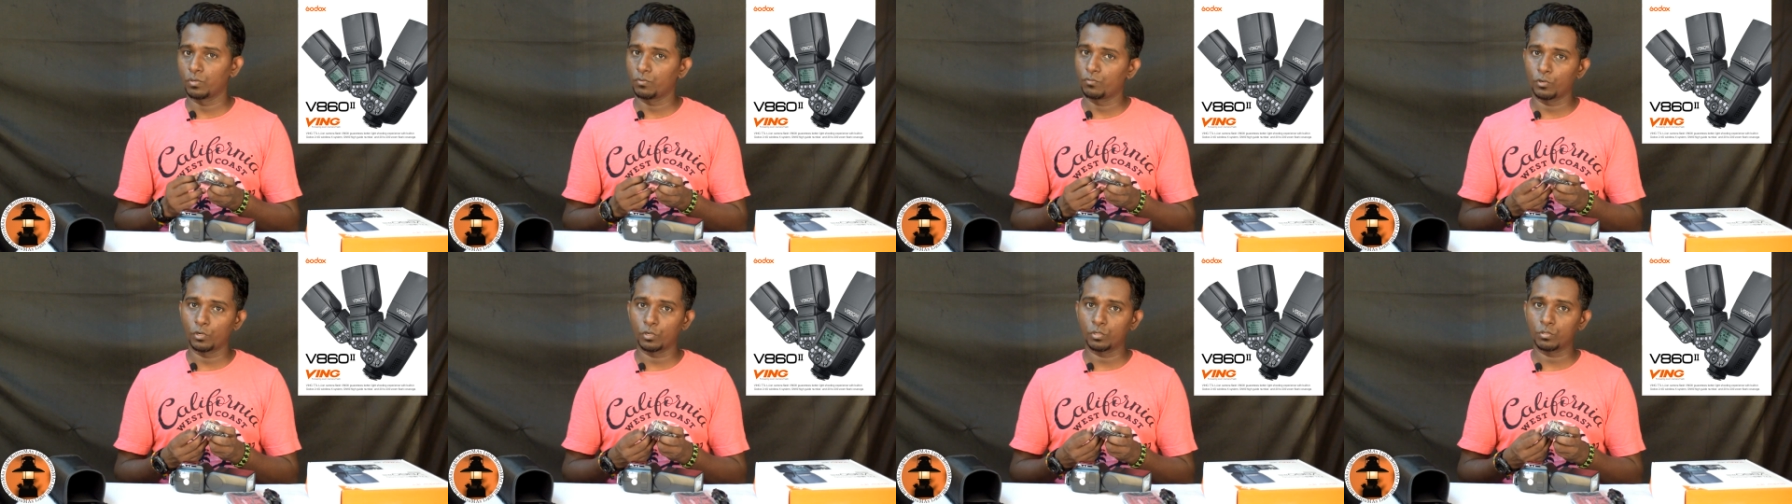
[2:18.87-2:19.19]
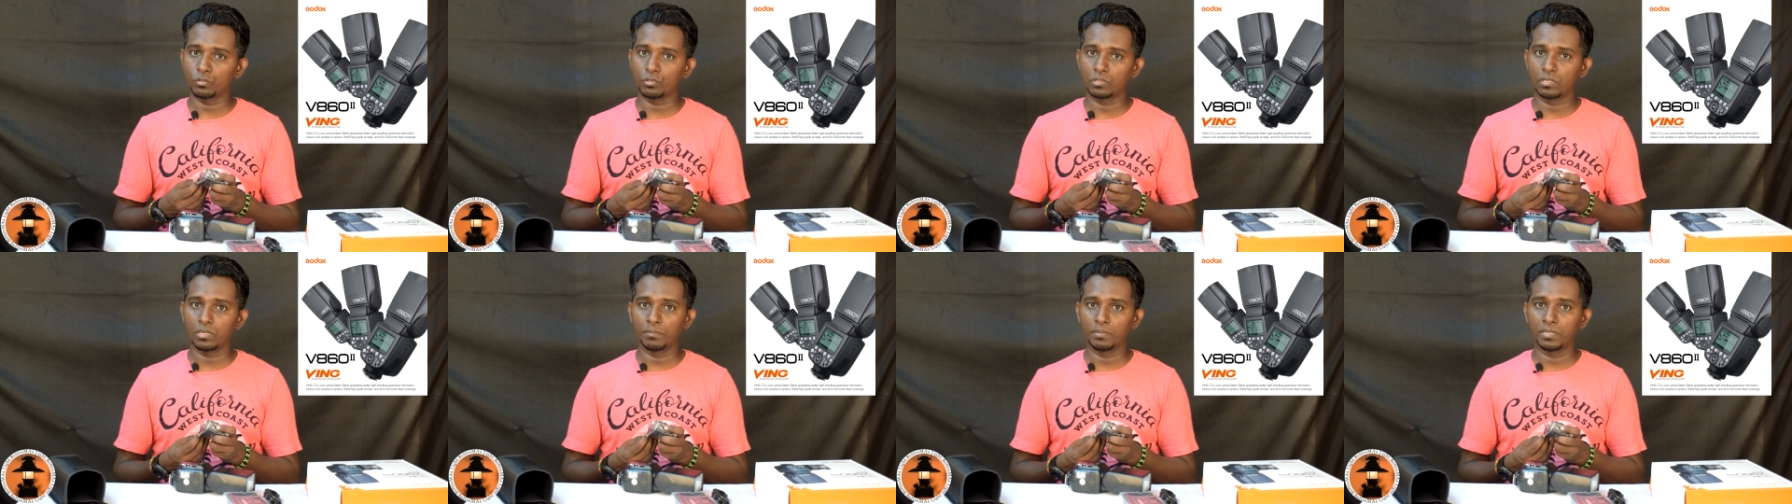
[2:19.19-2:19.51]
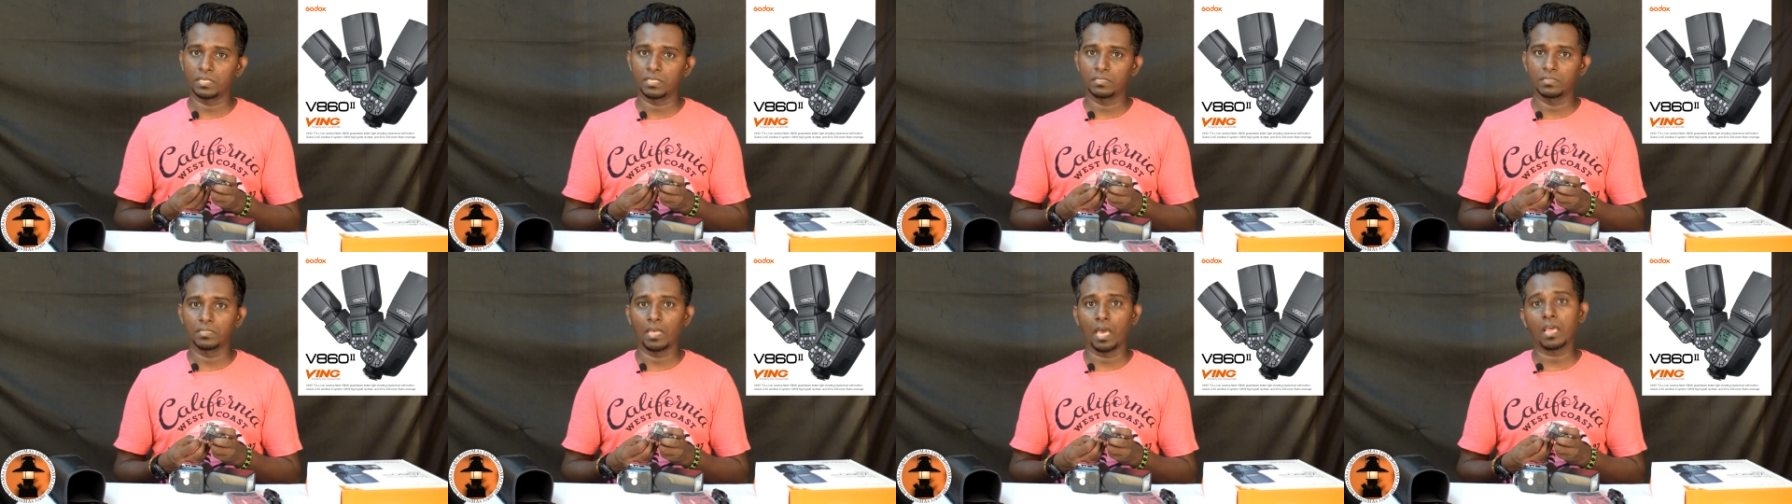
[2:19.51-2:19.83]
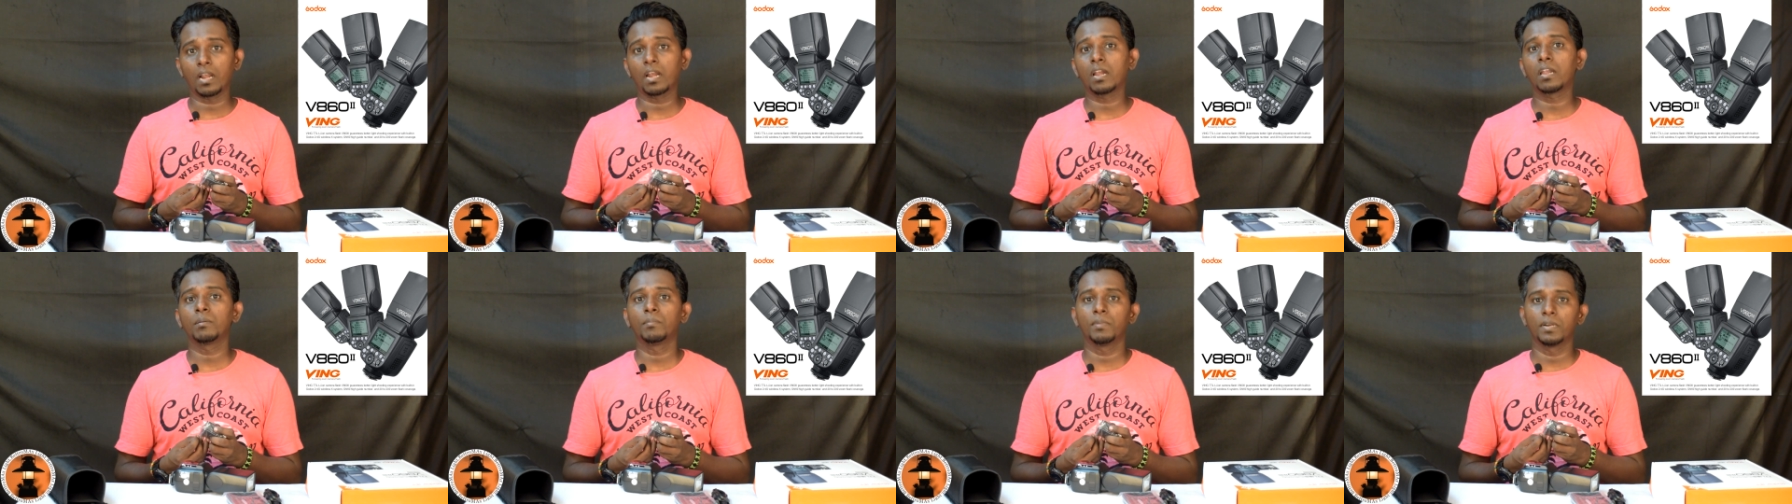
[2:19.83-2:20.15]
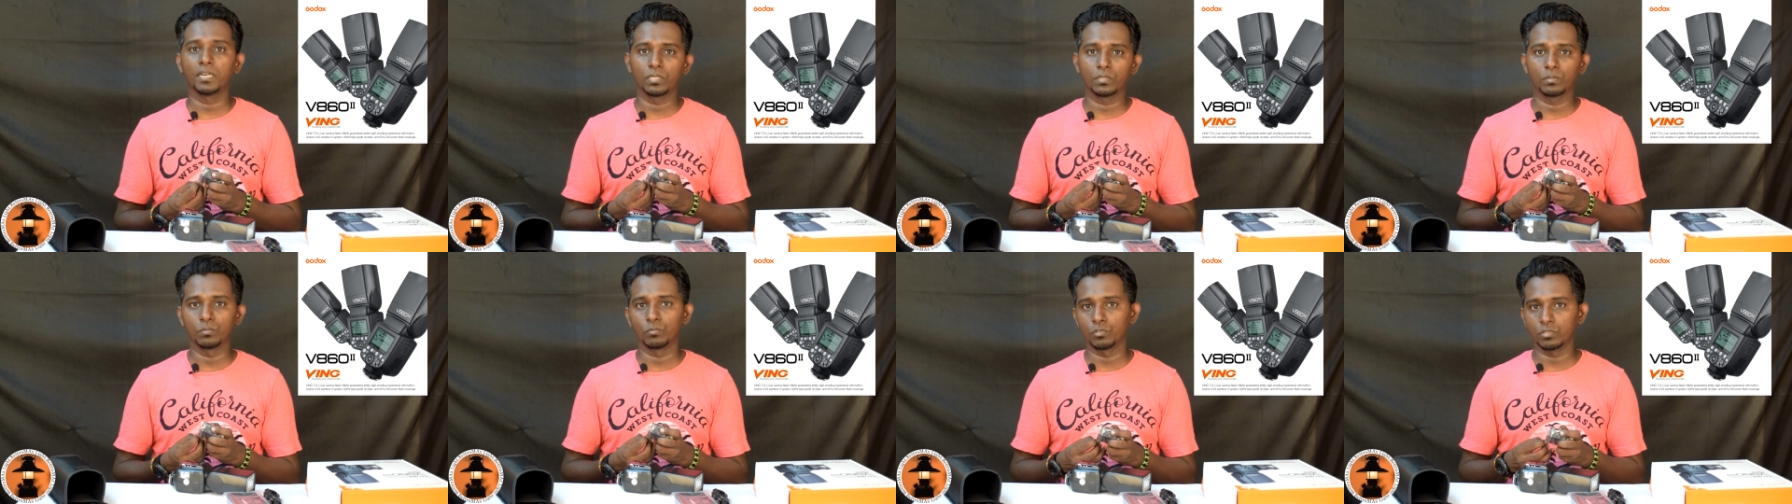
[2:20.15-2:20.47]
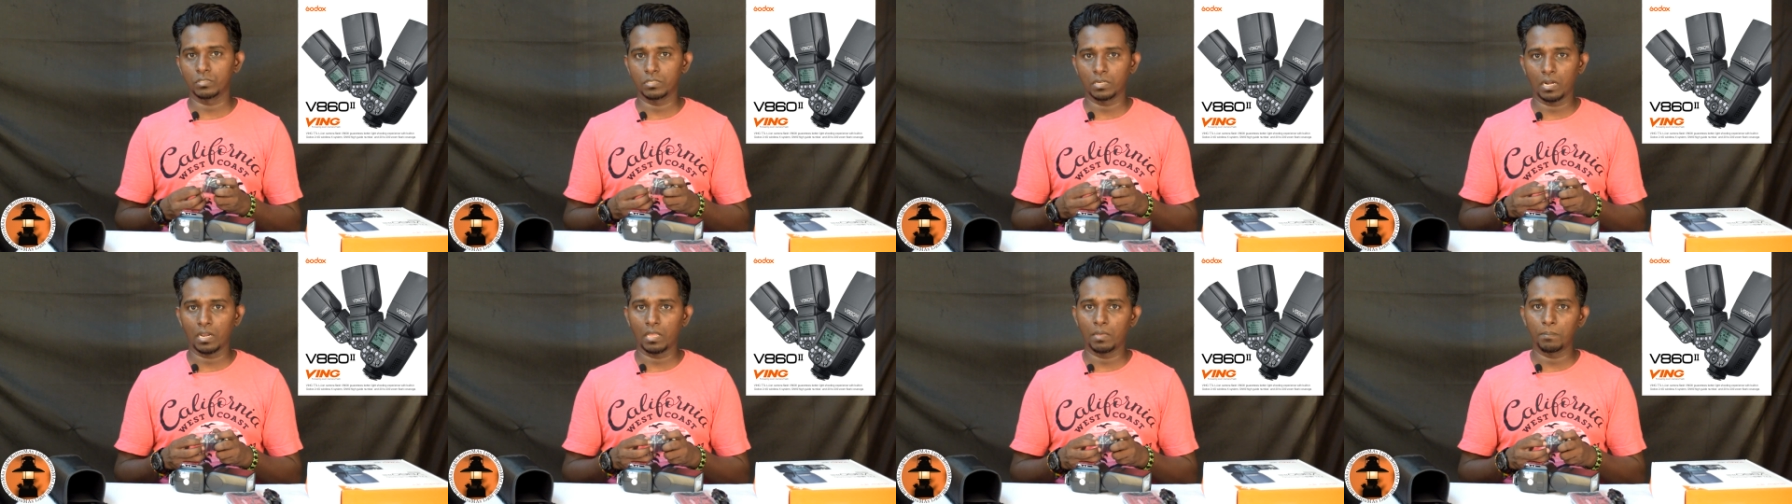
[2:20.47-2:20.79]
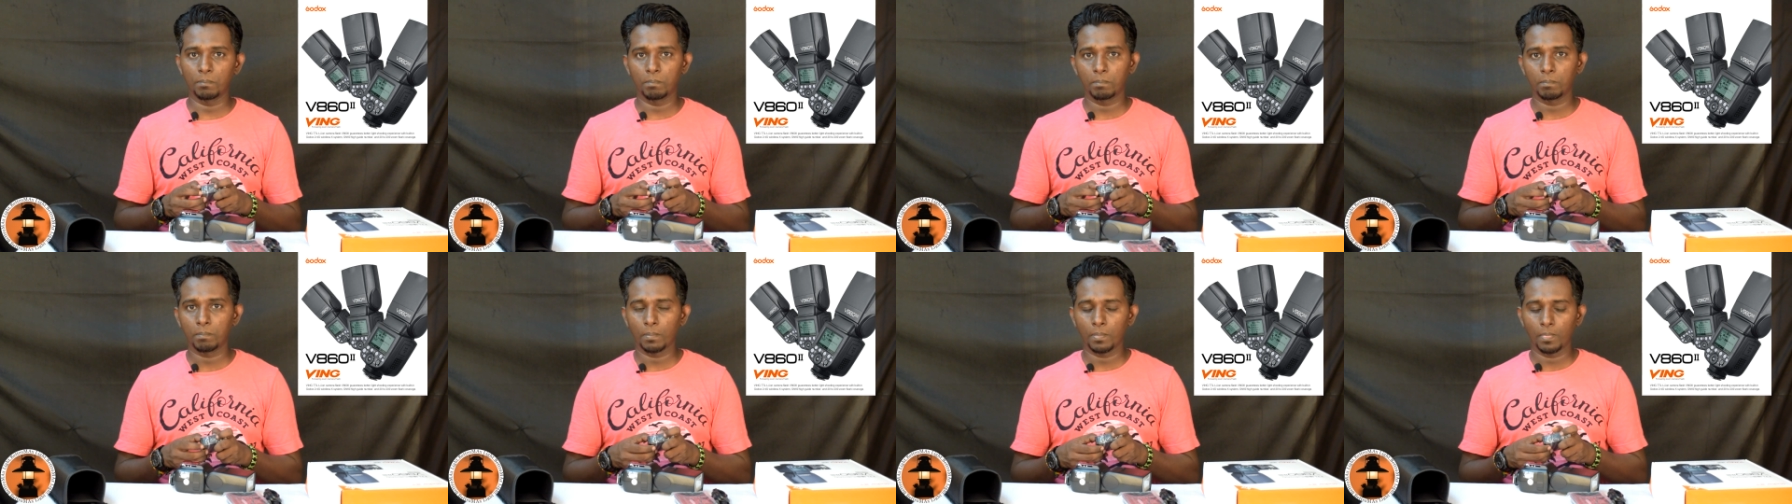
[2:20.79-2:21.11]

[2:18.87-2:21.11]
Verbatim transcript: ஒரு ஃபோட்டோஷூட் நம்ம தாராளமாக எடுத்து முடிச்சிடலாம்